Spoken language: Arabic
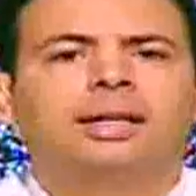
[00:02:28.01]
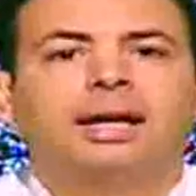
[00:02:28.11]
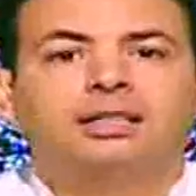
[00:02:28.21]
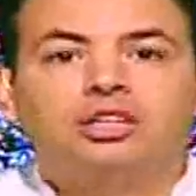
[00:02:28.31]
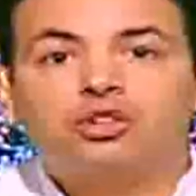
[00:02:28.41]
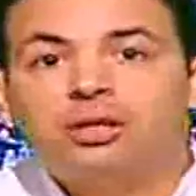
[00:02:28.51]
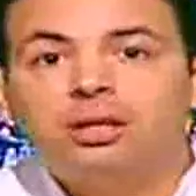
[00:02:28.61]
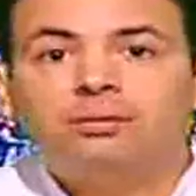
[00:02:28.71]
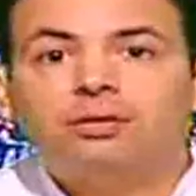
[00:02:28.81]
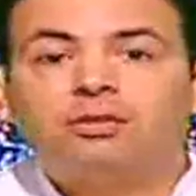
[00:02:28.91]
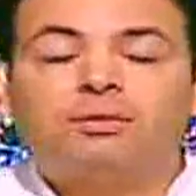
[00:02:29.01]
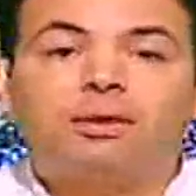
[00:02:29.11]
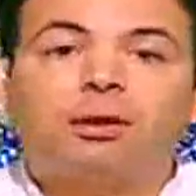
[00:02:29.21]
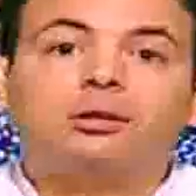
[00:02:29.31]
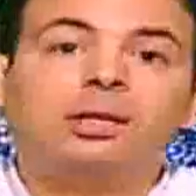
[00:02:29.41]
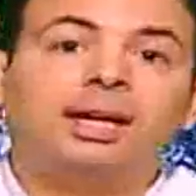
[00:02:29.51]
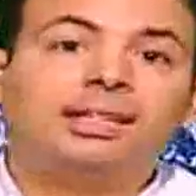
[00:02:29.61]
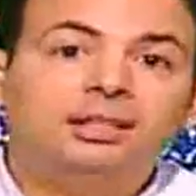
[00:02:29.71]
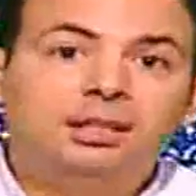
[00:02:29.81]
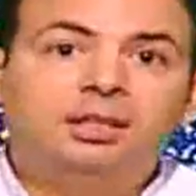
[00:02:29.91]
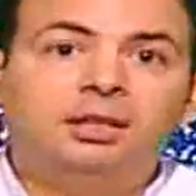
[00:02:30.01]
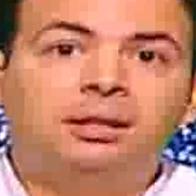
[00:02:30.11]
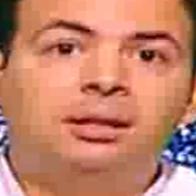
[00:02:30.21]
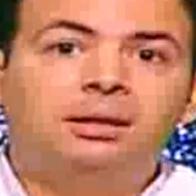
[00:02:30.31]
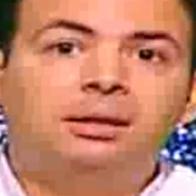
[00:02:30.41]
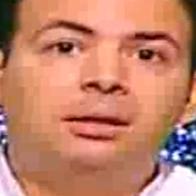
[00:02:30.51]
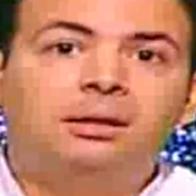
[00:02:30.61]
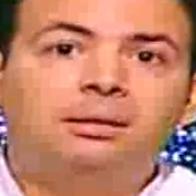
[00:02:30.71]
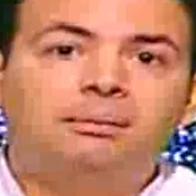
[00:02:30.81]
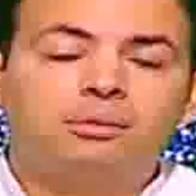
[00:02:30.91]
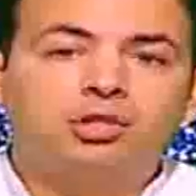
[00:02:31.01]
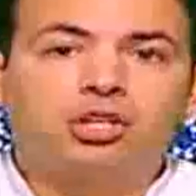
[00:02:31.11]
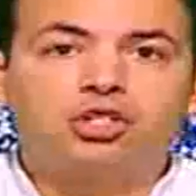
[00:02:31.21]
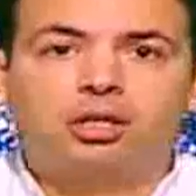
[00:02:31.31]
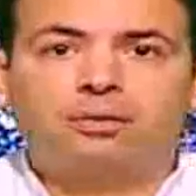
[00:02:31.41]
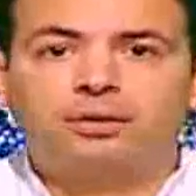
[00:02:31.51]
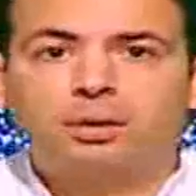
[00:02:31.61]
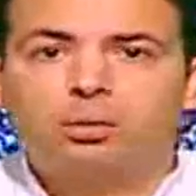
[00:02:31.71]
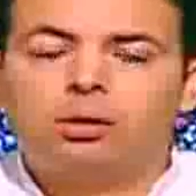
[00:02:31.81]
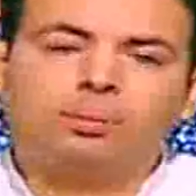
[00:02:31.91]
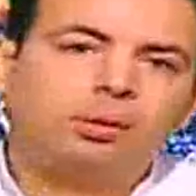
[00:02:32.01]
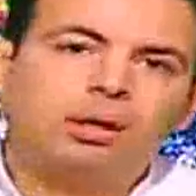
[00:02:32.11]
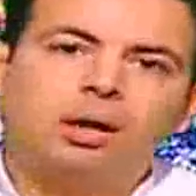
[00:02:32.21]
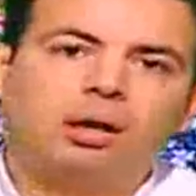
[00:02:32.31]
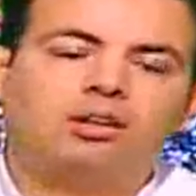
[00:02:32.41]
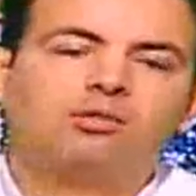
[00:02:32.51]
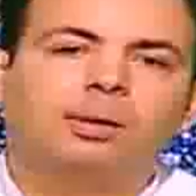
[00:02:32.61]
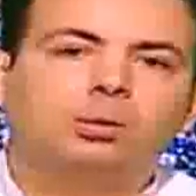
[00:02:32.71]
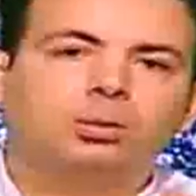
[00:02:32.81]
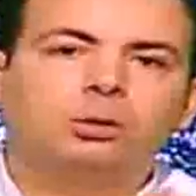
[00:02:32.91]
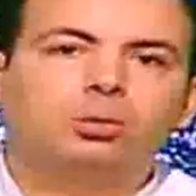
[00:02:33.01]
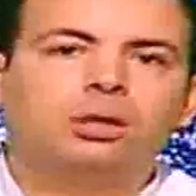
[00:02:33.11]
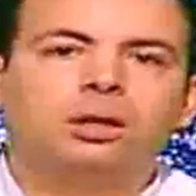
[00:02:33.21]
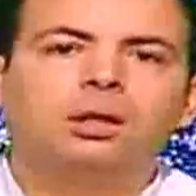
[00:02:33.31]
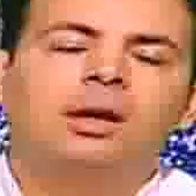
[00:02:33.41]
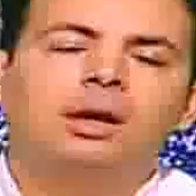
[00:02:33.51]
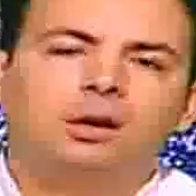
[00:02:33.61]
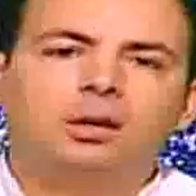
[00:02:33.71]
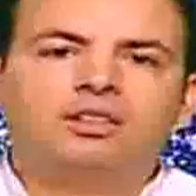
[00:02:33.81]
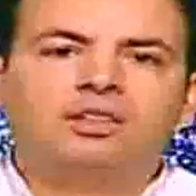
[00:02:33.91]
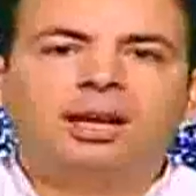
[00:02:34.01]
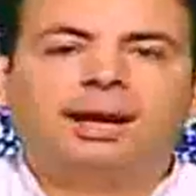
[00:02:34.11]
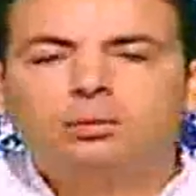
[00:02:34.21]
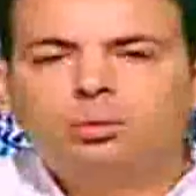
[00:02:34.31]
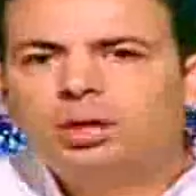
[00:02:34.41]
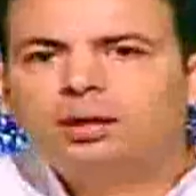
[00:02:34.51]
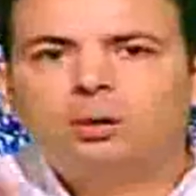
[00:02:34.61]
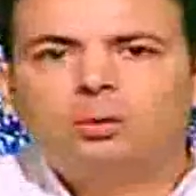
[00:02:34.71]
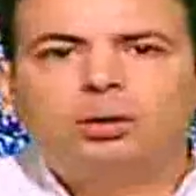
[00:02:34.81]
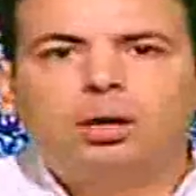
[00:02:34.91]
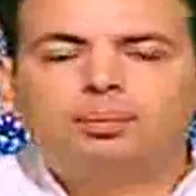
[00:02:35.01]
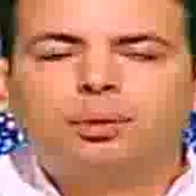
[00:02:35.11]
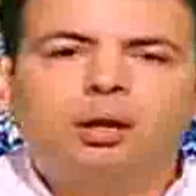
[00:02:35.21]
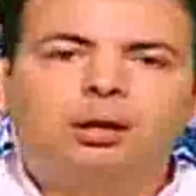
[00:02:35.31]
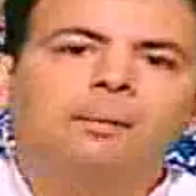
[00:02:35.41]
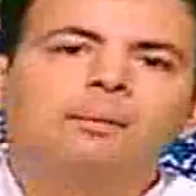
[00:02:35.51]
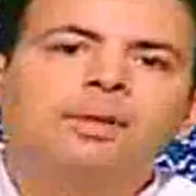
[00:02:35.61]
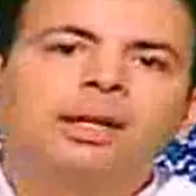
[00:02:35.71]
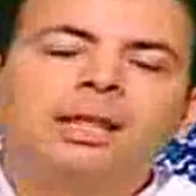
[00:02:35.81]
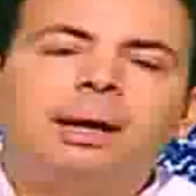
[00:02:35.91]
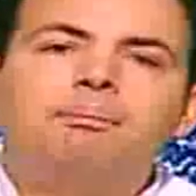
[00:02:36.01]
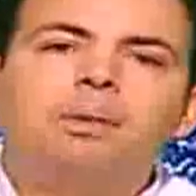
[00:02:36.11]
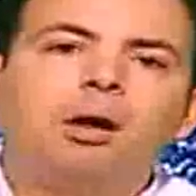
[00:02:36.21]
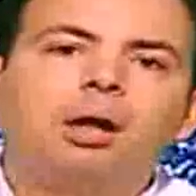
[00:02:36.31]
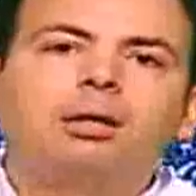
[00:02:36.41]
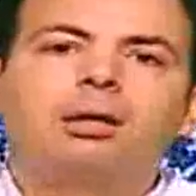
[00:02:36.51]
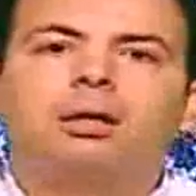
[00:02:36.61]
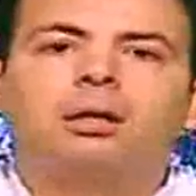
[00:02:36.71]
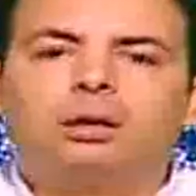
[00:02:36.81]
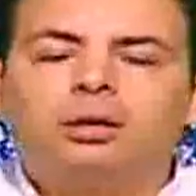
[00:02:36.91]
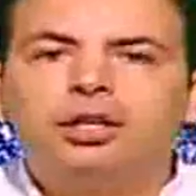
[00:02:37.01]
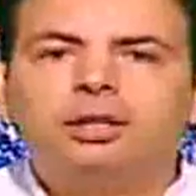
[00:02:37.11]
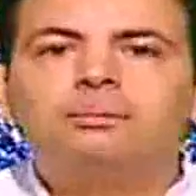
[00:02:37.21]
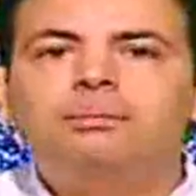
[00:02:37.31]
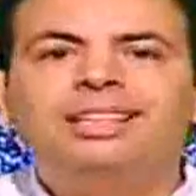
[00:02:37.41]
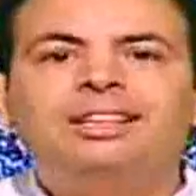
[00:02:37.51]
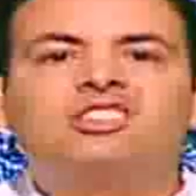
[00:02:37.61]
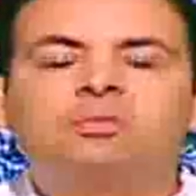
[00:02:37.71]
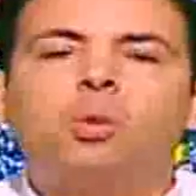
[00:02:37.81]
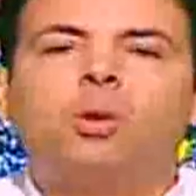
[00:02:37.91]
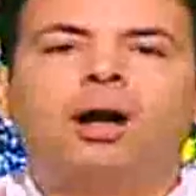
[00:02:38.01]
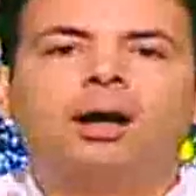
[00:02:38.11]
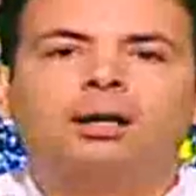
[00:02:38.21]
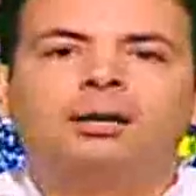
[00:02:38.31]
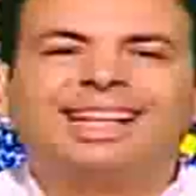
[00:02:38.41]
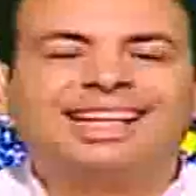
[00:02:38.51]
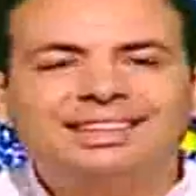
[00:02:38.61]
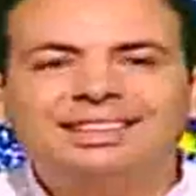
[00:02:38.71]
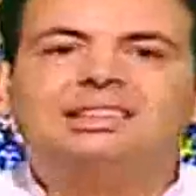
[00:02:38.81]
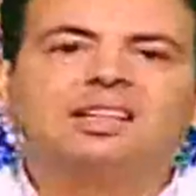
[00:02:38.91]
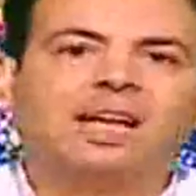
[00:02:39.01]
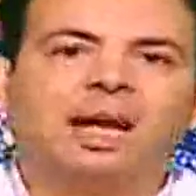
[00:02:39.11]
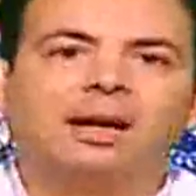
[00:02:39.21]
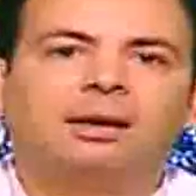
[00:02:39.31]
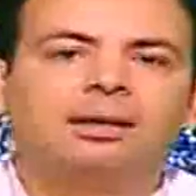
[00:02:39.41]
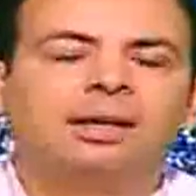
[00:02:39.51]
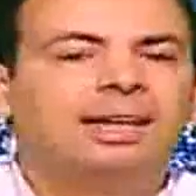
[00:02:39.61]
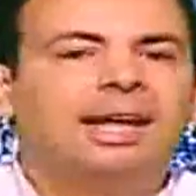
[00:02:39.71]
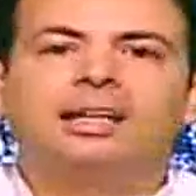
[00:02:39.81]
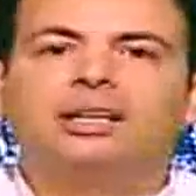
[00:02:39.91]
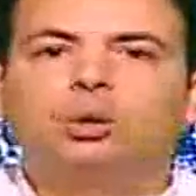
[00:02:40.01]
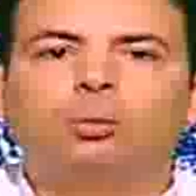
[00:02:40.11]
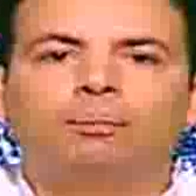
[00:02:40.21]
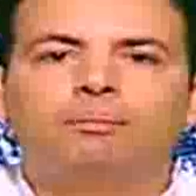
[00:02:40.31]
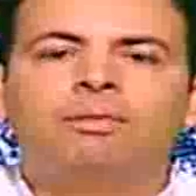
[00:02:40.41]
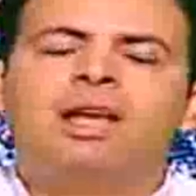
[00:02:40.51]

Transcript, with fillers: يعني يا شريف الصفقات اللي هتيجي مش هتشارك في دوري الابطال لا خلاص ما توتا توتا خلصت الحدوته دوري الابطال تم غلق القيد من اسبوع 30 9 كان اخر يوم